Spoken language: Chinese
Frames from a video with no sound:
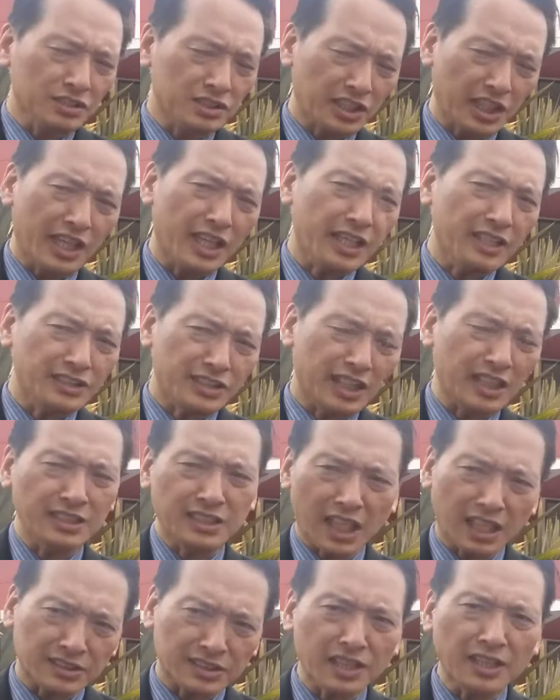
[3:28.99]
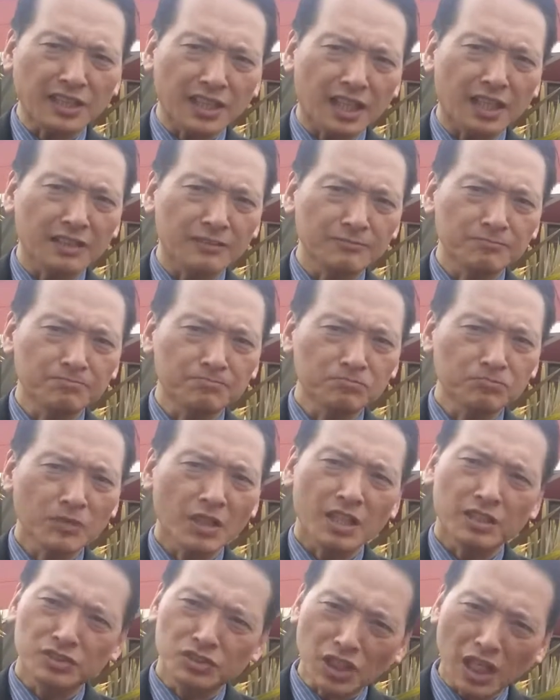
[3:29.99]
节节降低
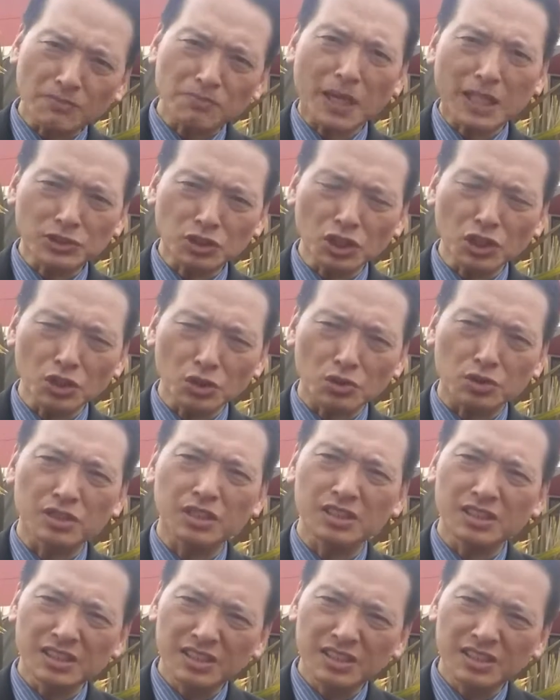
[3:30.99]
呢？Jamba Juice